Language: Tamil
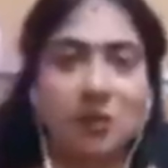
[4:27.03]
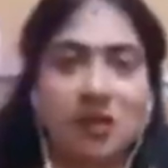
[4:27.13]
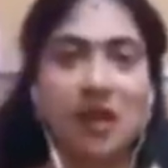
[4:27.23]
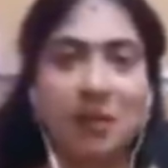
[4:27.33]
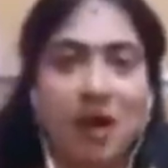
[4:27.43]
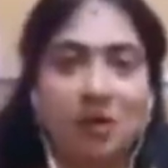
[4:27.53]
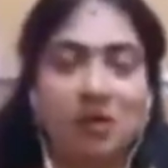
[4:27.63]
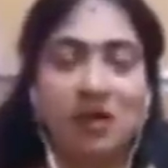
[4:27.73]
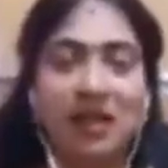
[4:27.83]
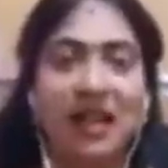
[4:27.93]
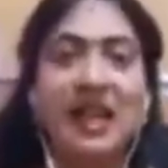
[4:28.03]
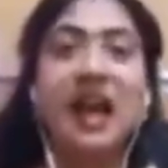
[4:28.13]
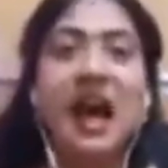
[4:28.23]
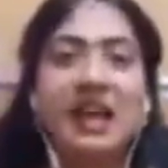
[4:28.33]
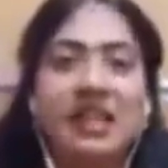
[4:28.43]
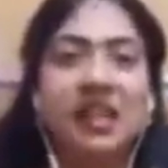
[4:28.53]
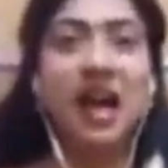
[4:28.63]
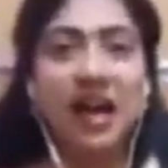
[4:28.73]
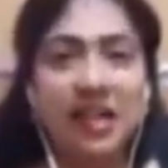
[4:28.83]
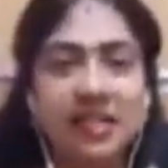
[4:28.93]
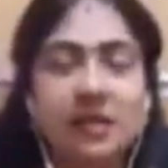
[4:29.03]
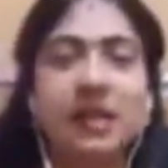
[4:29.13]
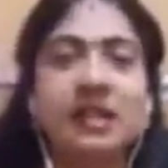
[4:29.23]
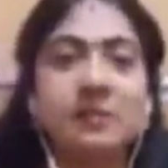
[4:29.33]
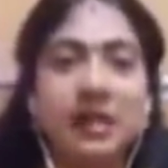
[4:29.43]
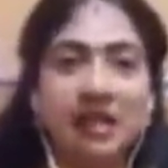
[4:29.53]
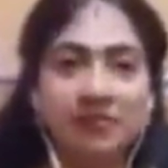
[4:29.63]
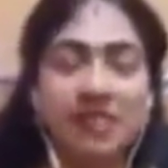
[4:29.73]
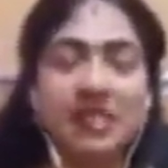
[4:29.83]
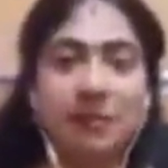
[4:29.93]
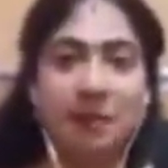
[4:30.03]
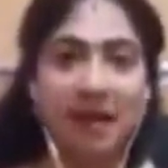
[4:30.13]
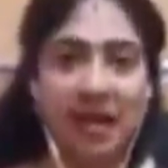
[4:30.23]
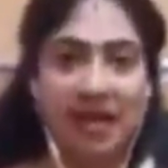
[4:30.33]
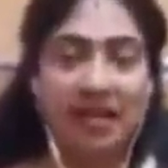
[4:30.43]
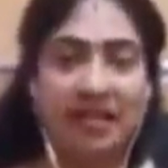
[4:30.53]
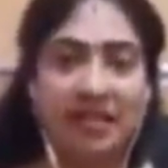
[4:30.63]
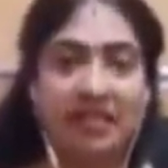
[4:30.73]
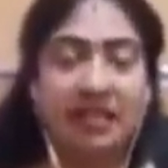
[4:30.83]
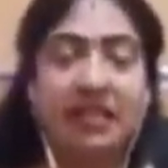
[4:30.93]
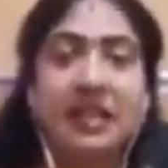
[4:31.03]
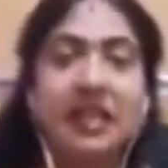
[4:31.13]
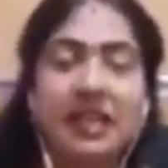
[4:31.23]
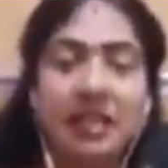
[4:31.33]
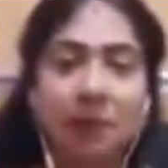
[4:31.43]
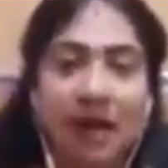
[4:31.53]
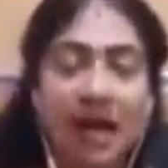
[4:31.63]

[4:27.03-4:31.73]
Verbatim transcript: நாள் சுகர் இல்லாமல் ஆகும்னு சொன்னல அதை விட ஆயிரம் மடங்கு பெனிஃபிட்ஸ் நம்ம பலா இலைக்கு இருக்குது இந்த